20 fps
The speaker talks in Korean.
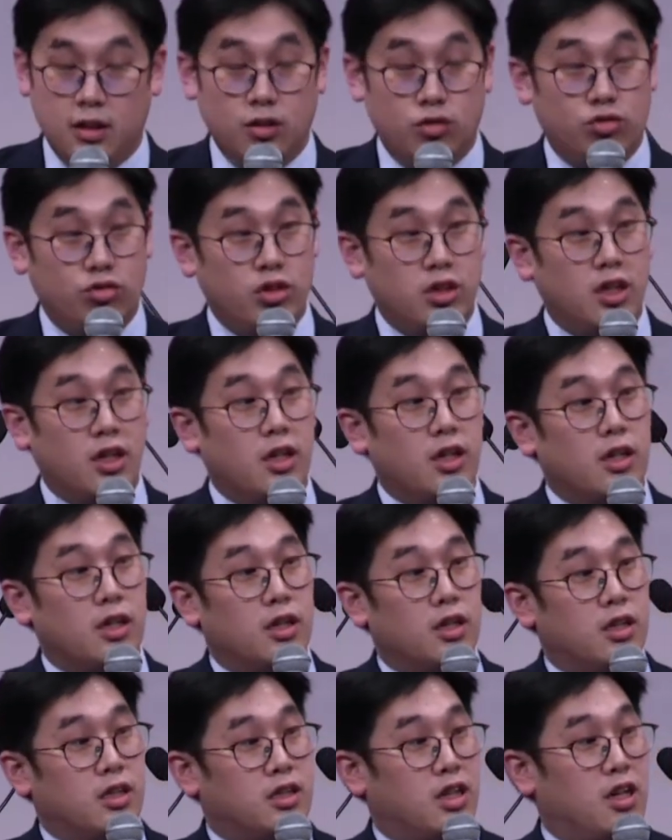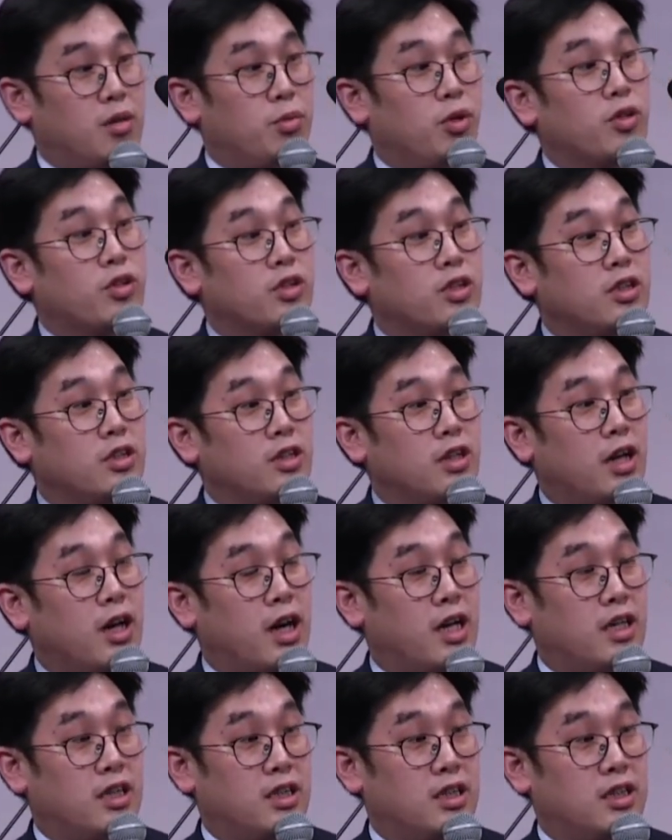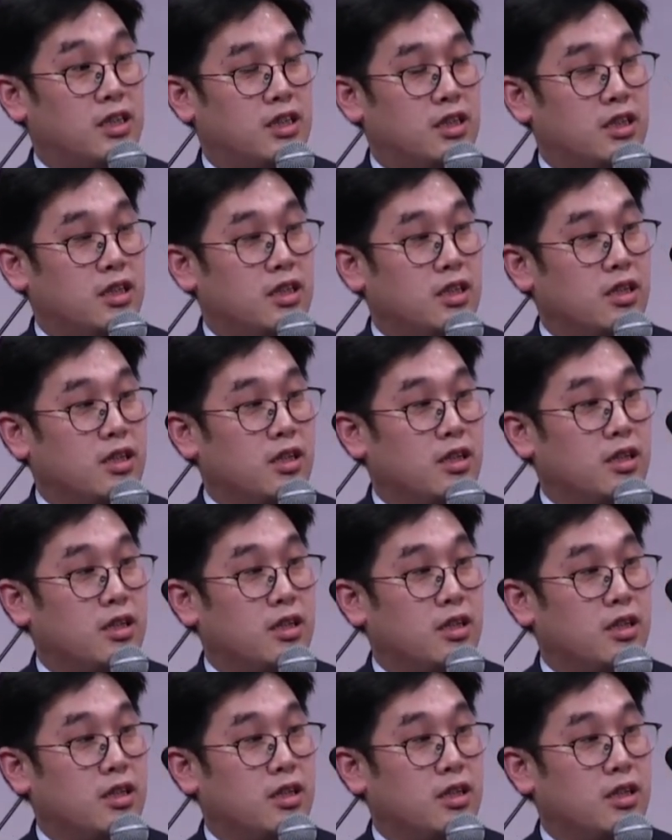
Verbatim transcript: 우리가 재벌을 알듯이